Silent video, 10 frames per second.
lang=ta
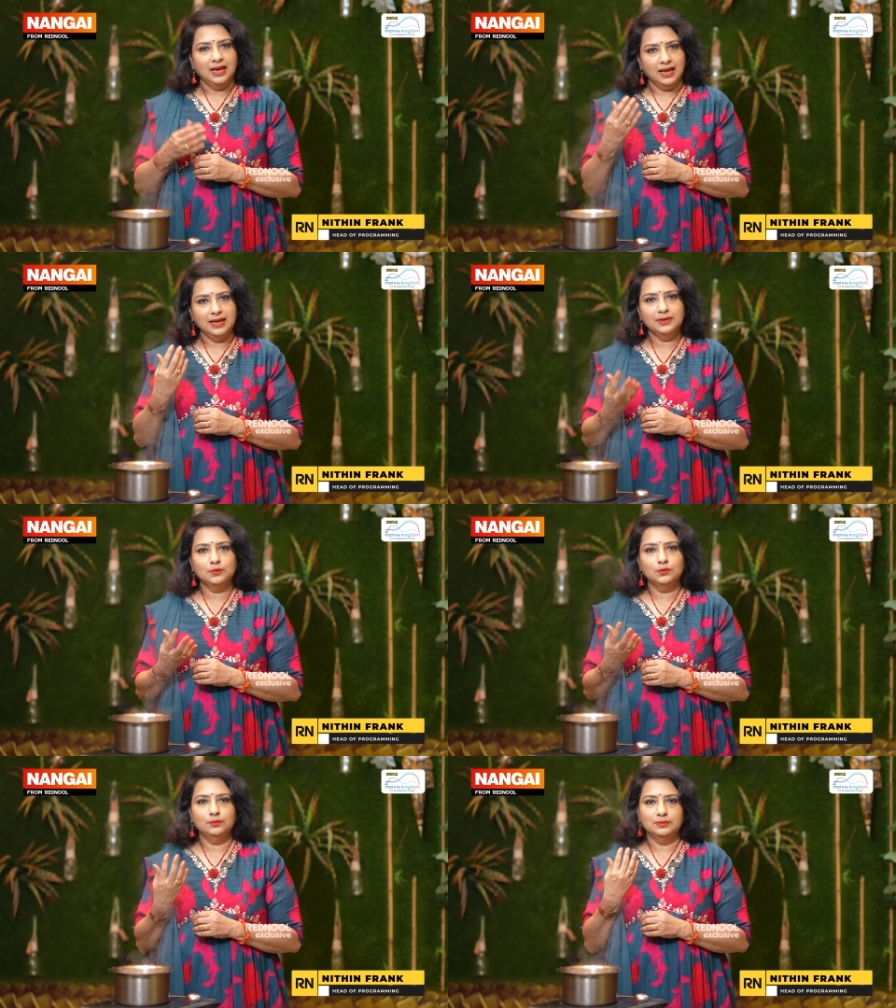
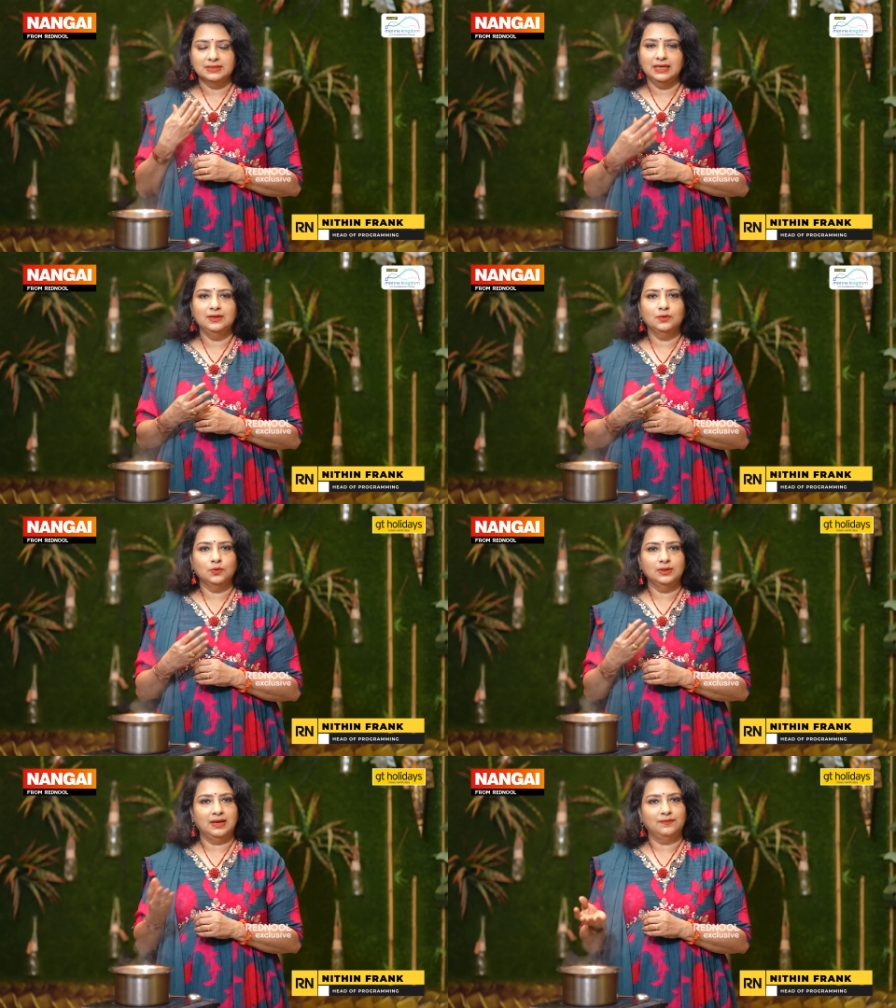ஹேருக்கும்
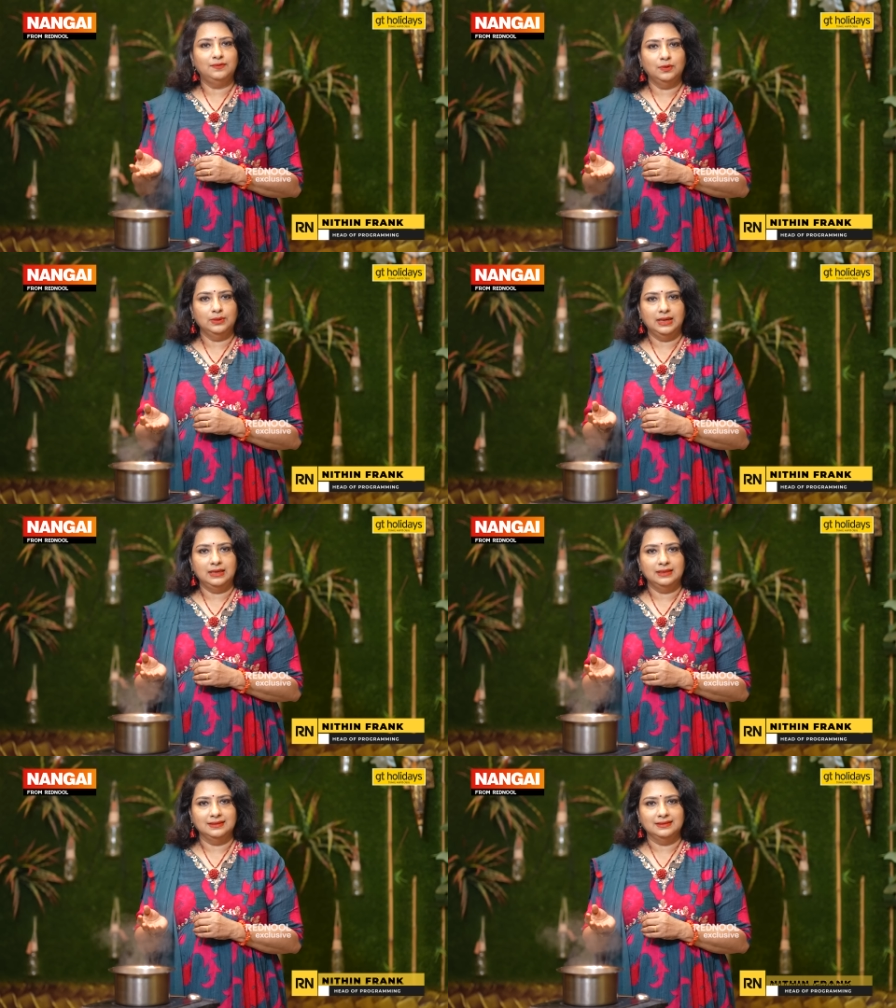ஸ்கின்னுக்கும் அது அவ்வளோ
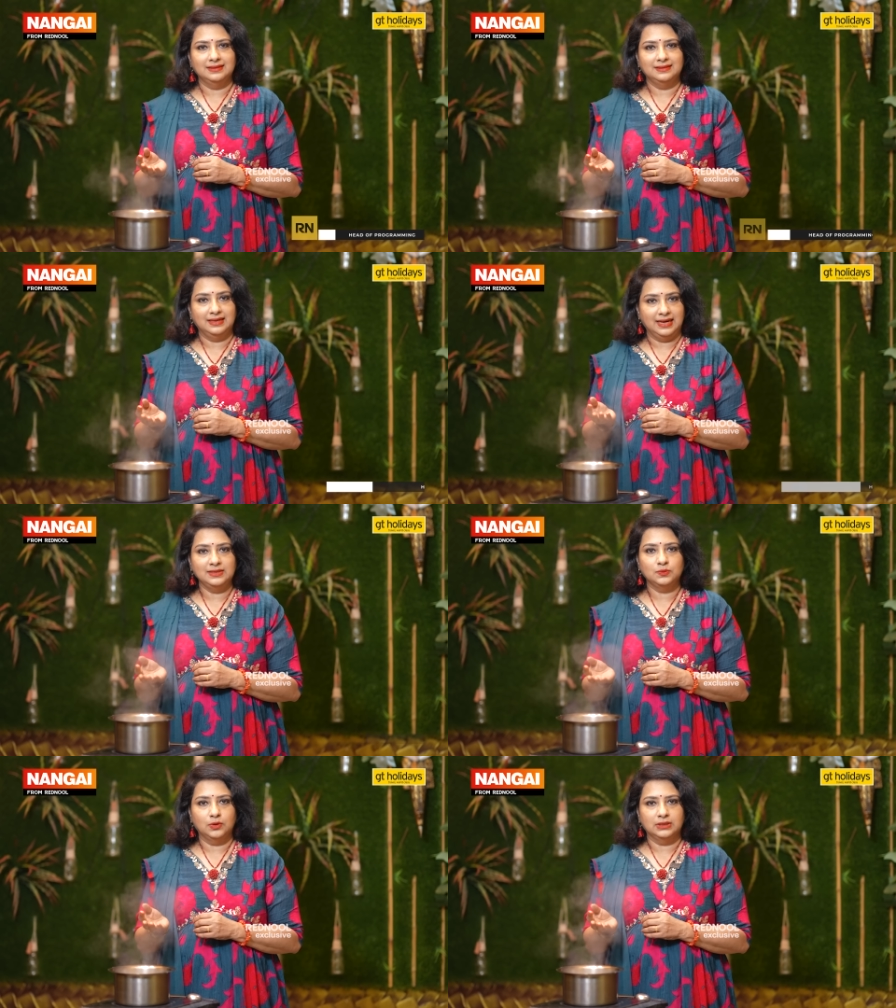நல்லது இந்த
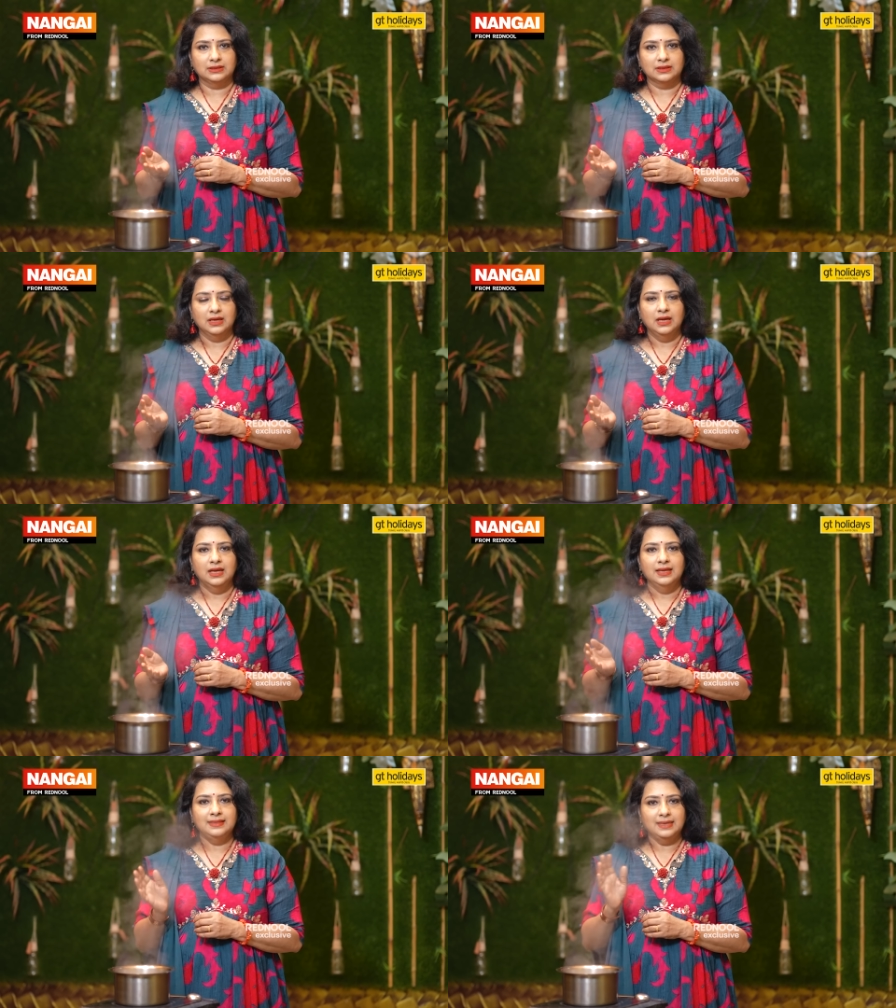ரைஸ் வாட்டர்
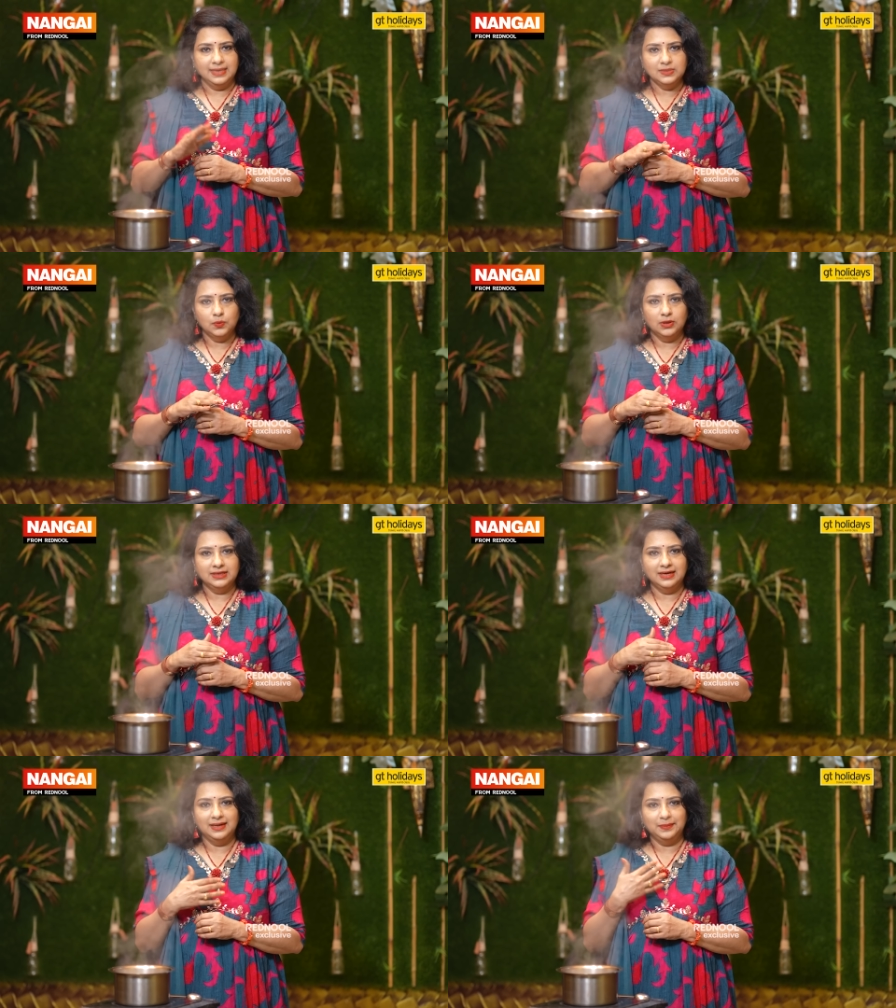இந்த ரைஸ்
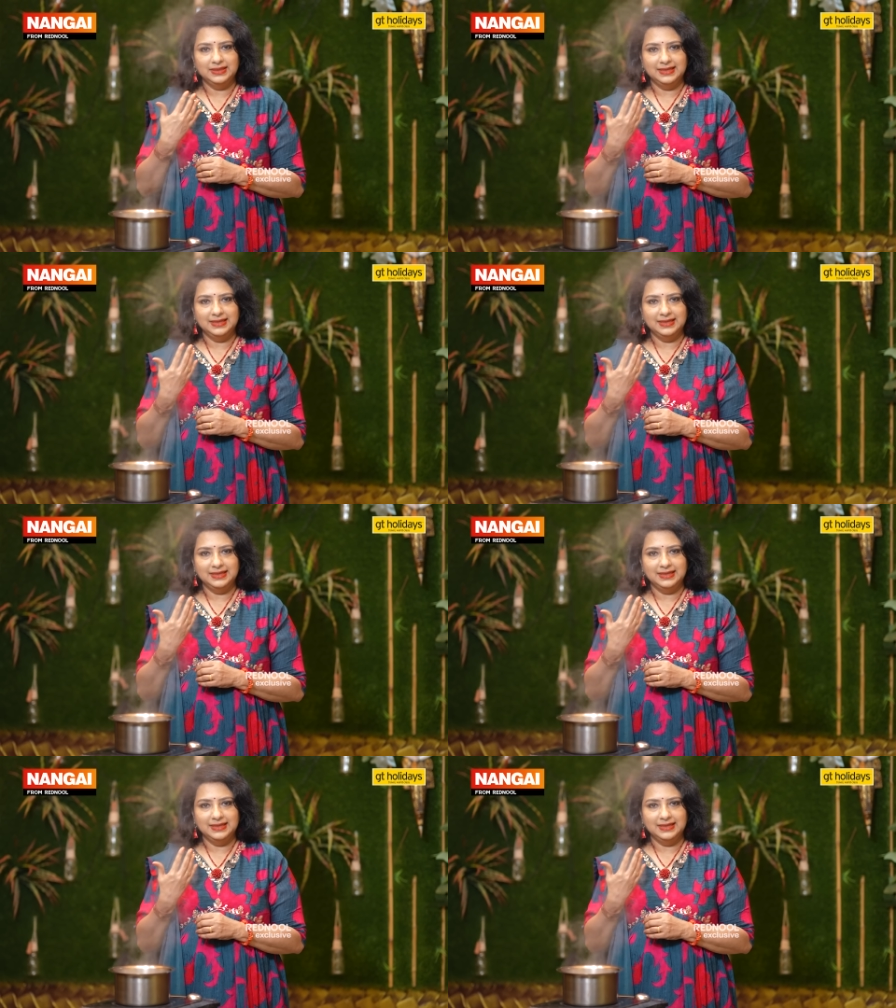வாட்டரை நம்ம